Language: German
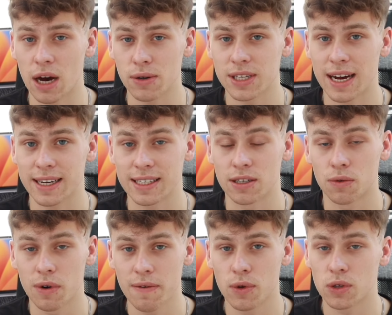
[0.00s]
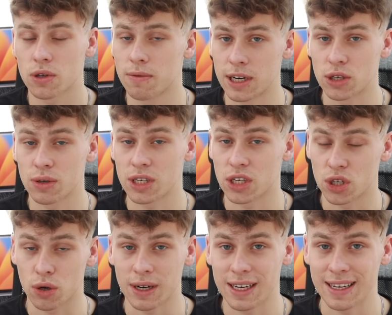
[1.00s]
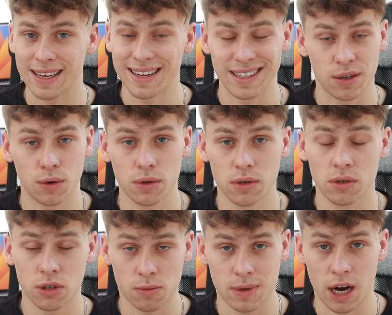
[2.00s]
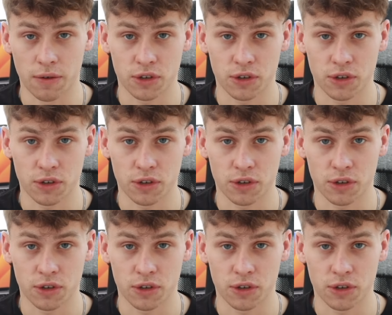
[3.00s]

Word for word: aussagigen Reviews können wir natürlich deutlich eher den Kunden zum Kauf